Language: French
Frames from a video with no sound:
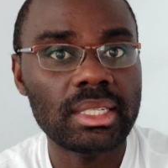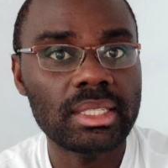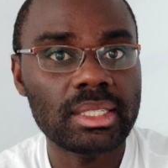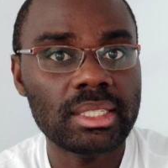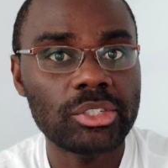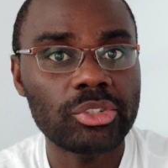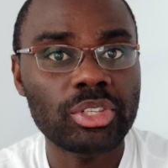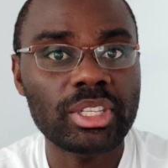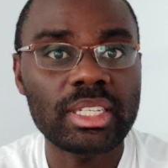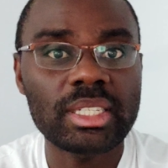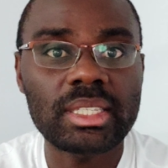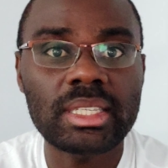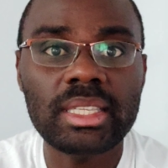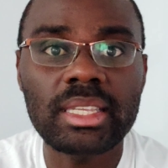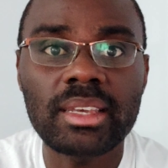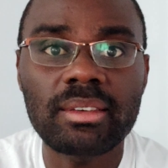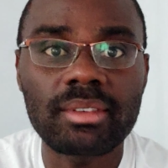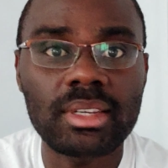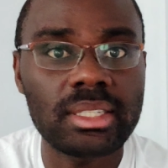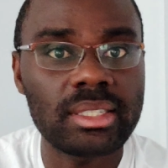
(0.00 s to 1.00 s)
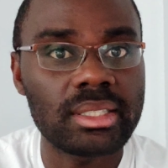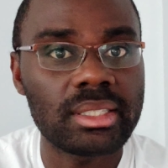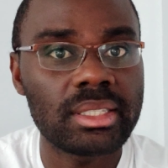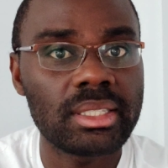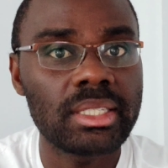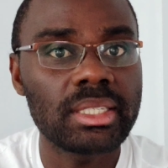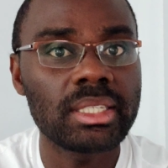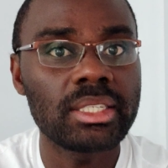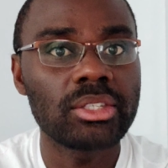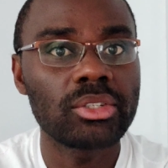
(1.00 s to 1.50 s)
Et si je décide
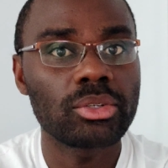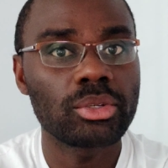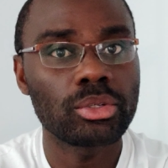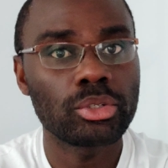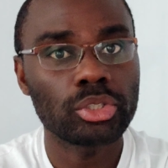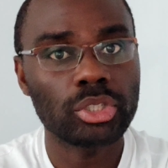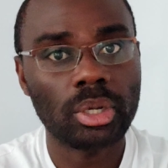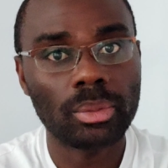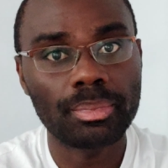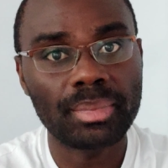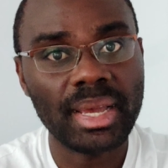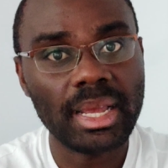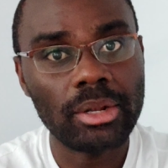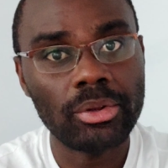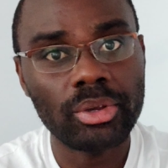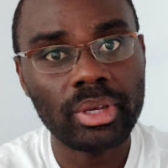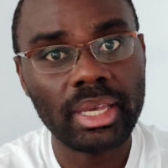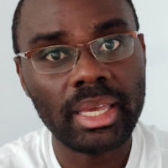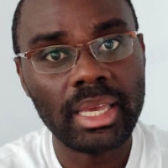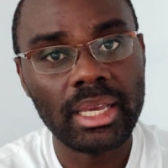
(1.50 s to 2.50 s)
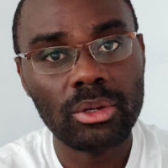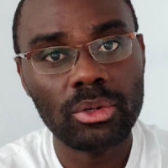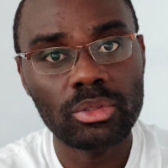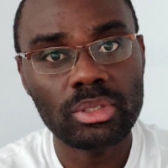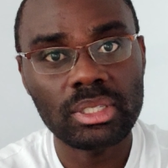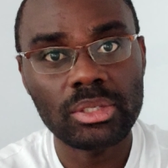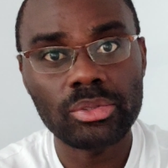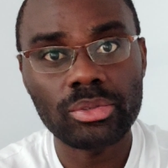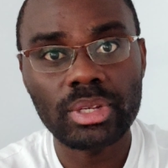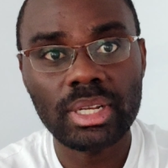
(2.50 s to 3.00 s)
d'investir, j'en parlerai
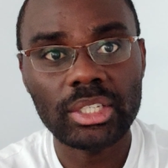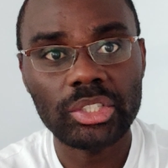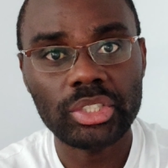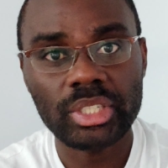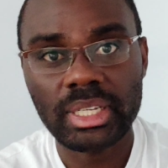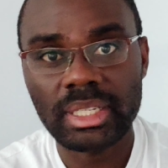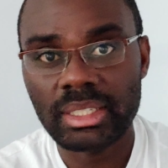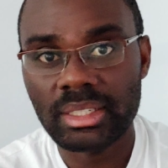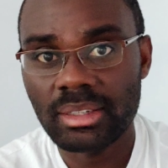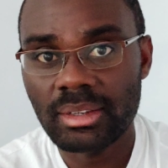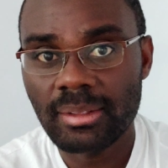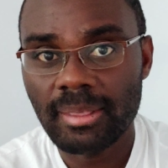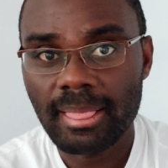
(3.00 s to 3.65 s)
aussi sur la chaîne.